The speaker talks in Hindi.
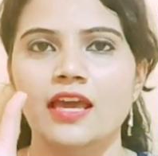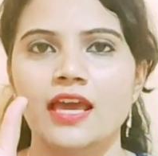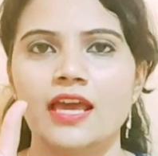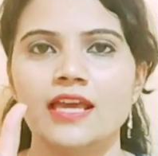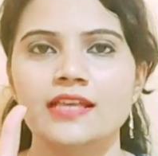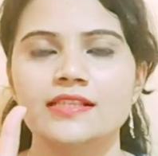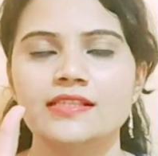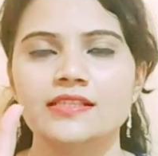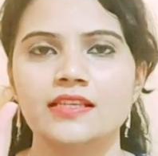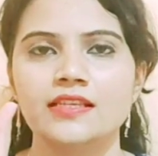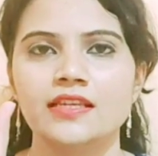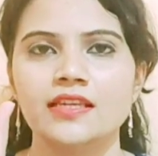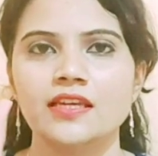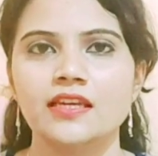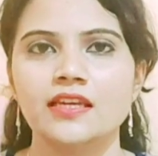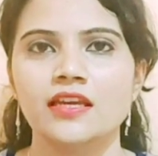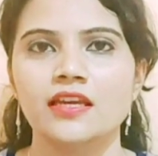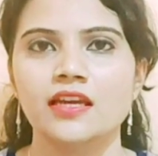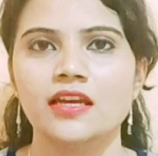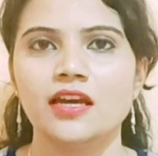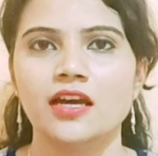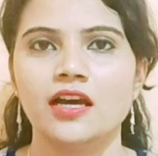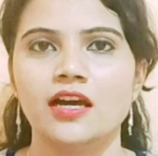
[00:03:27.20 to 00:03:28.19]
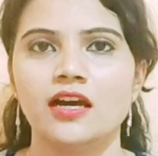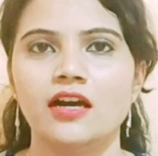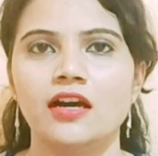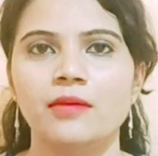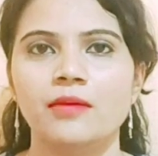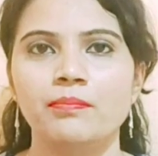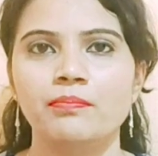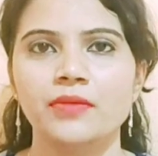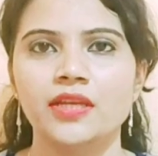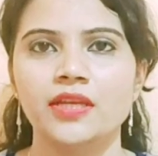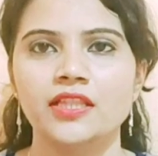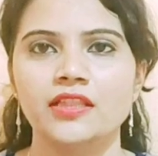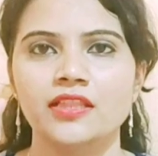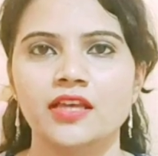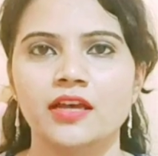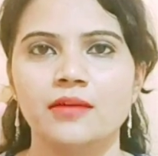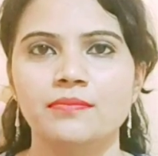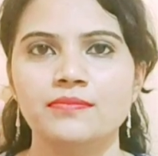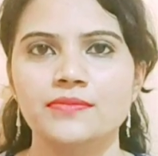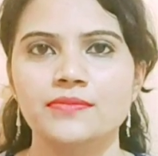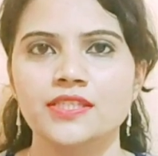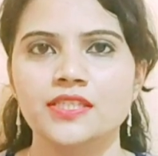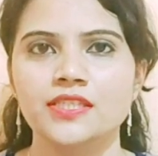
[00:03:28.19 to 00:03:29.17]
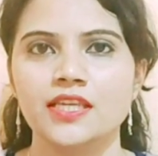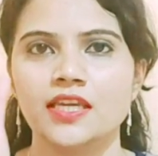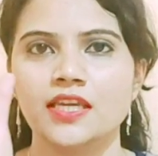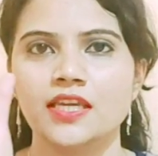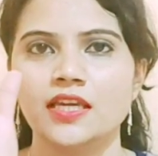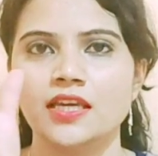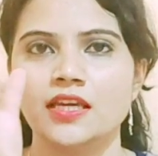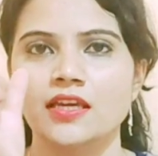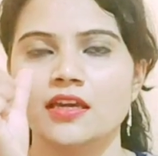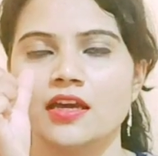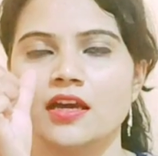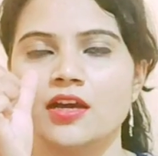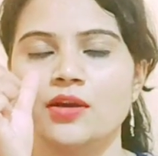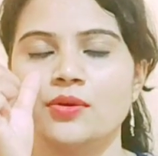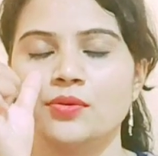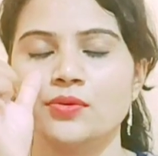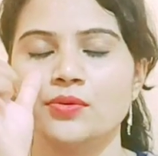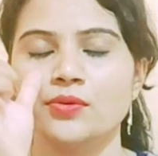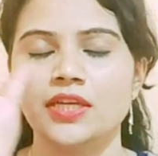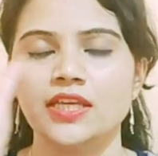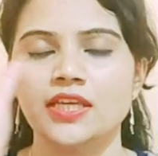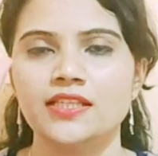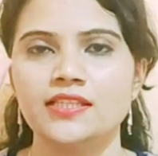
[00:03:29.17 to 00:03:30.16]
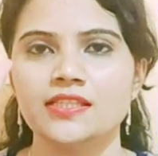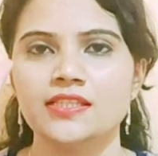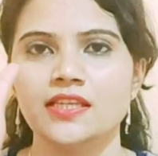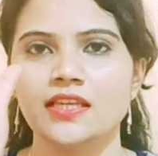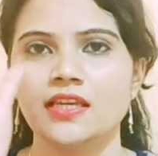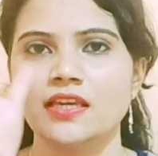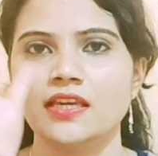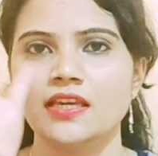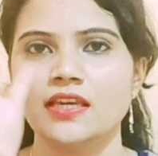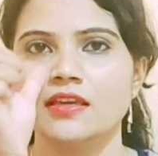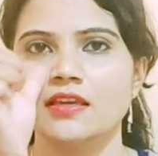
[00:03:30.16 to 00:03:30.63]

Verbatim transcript: ऐसे अपने थम से अंगूठे से